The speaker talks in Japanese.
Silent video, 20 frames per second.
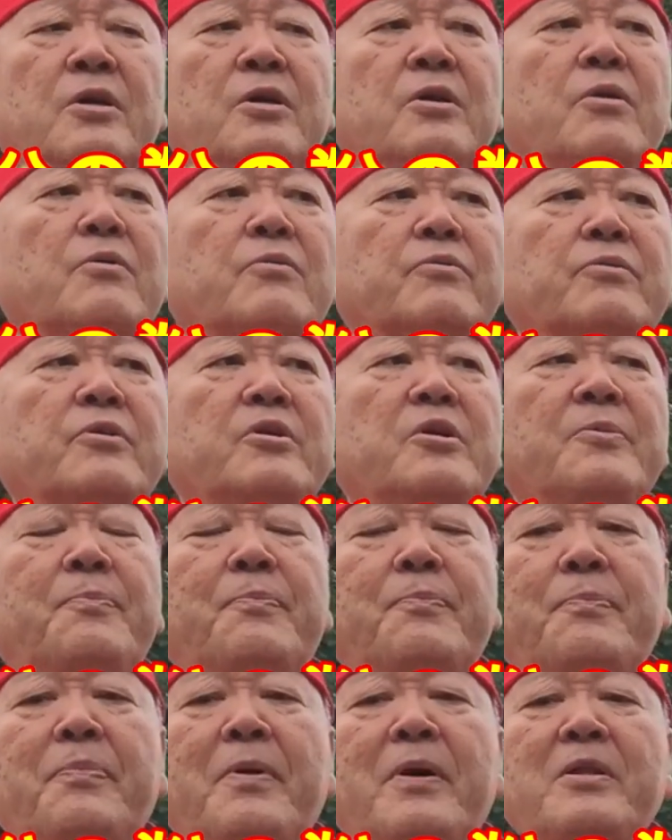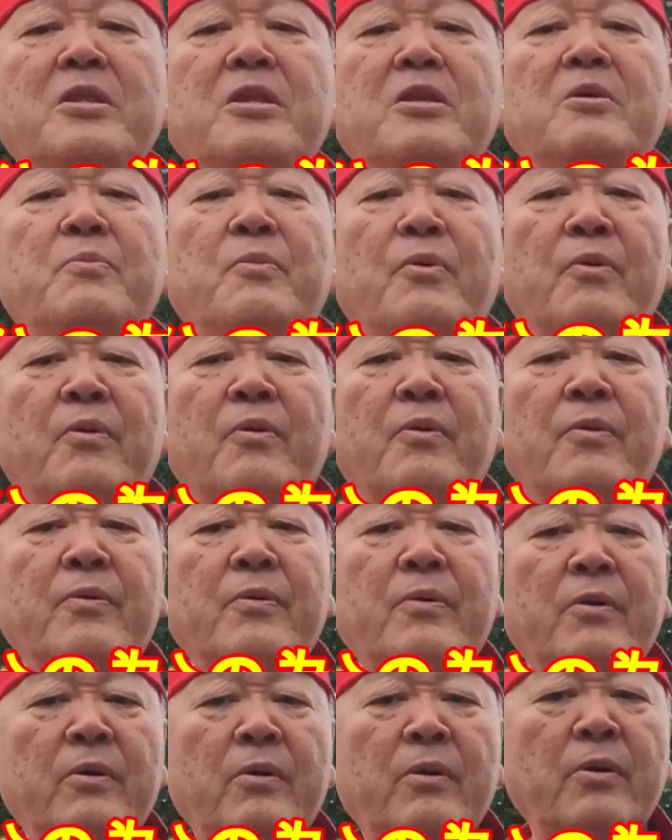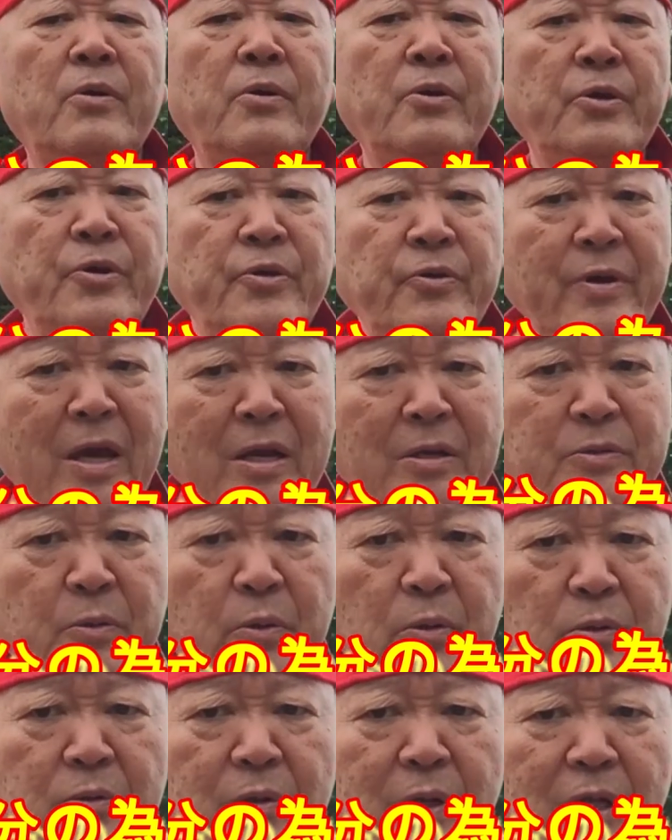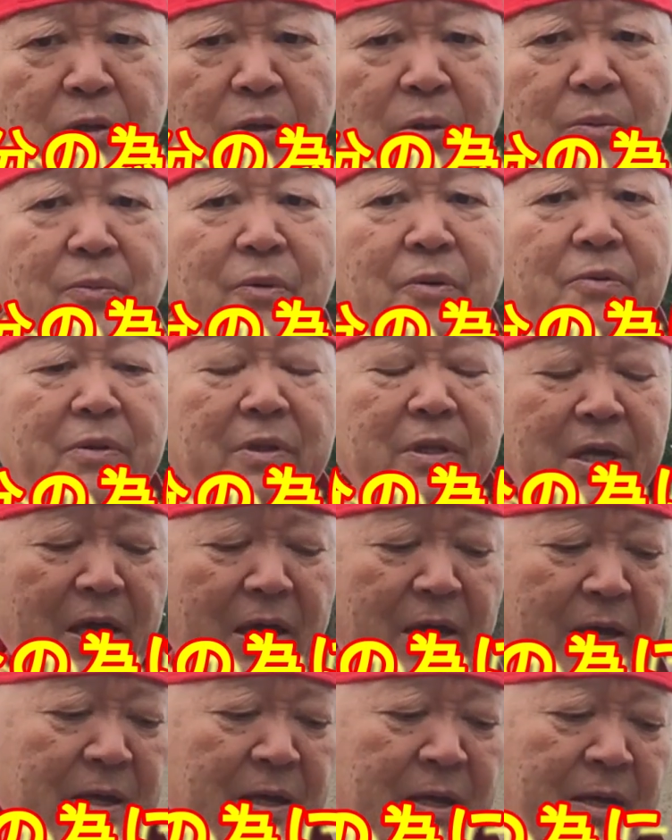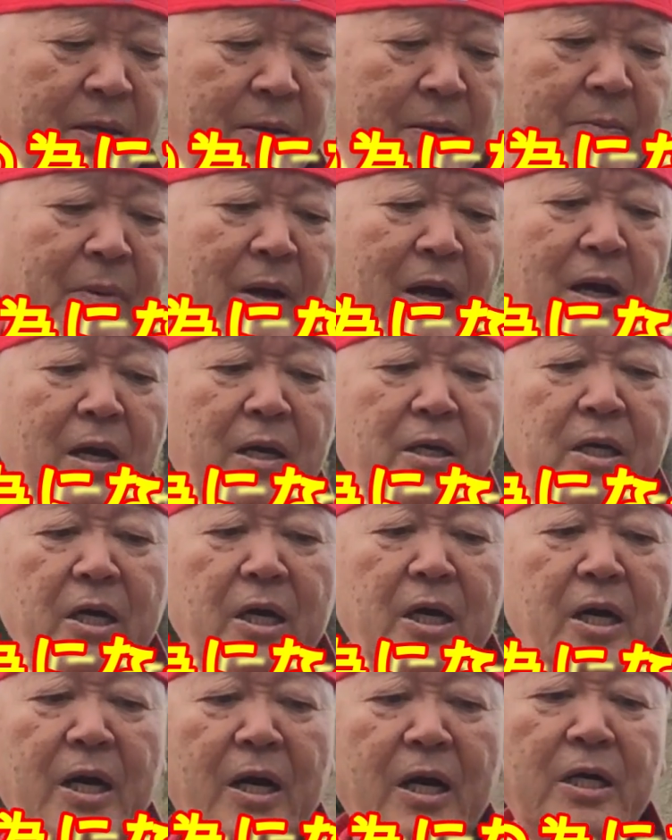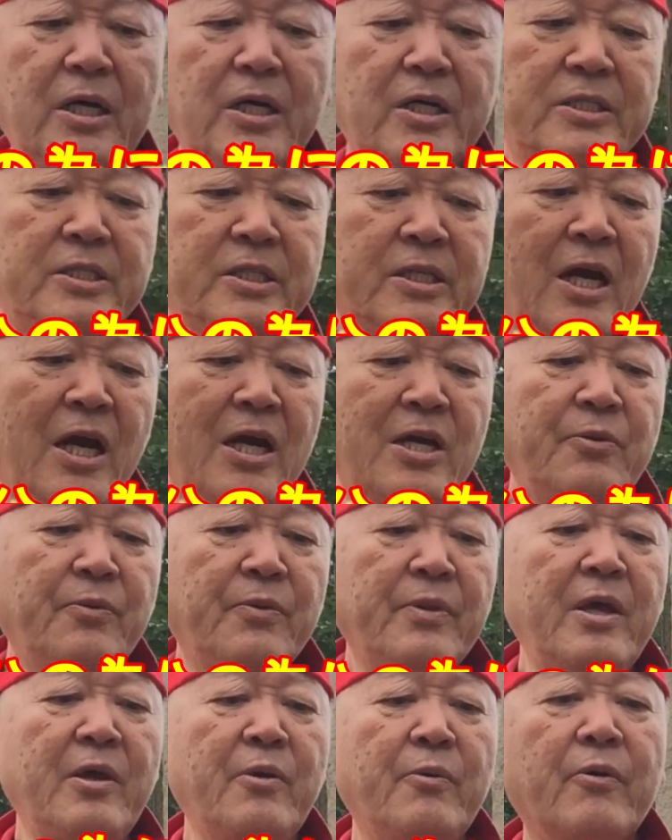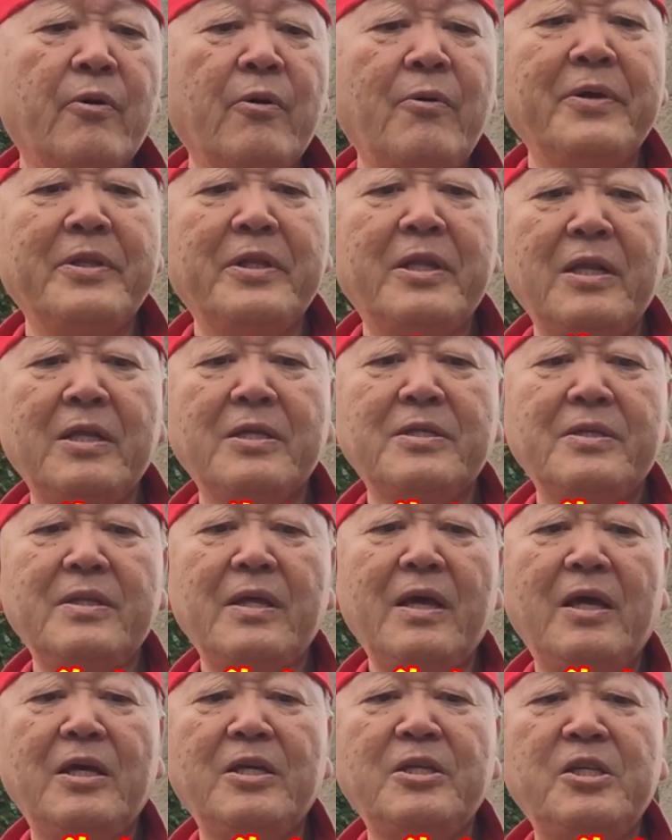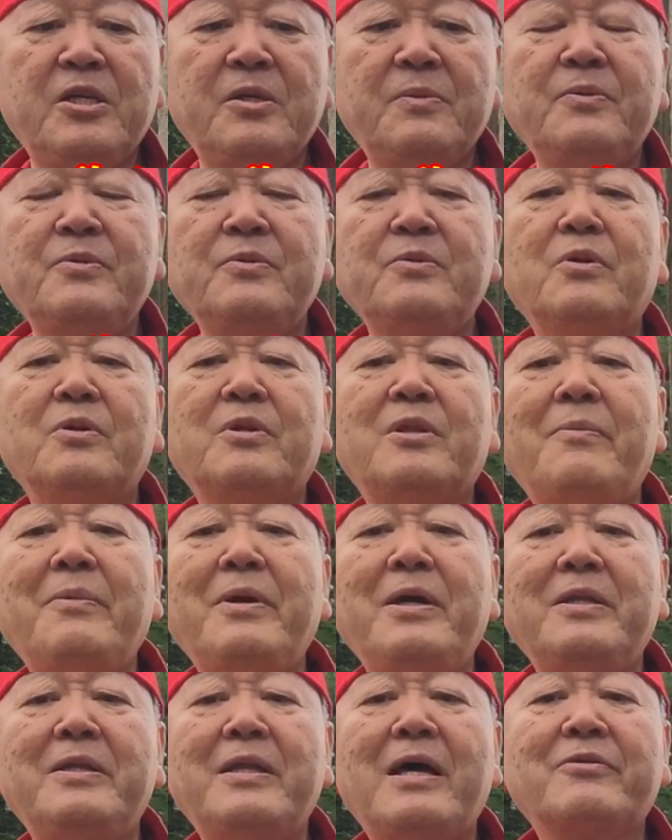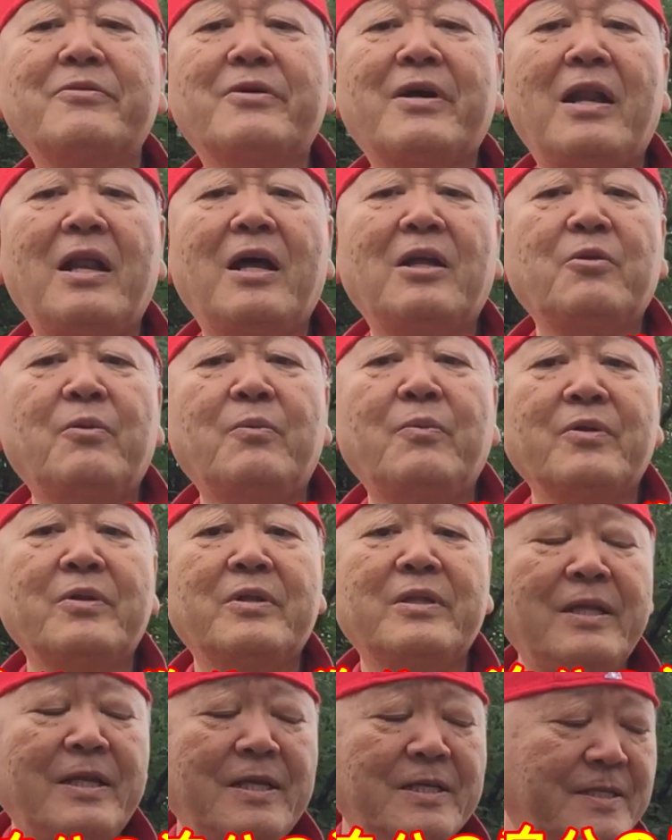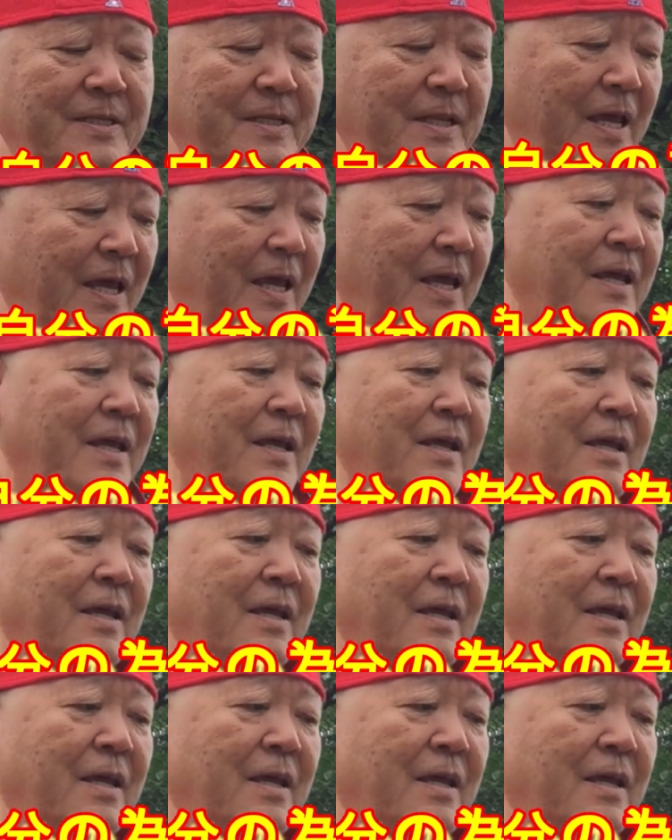広く一般にも言えることだと思うんでまあ自戒の念を込めてですね自分のためになるかなと思ってですね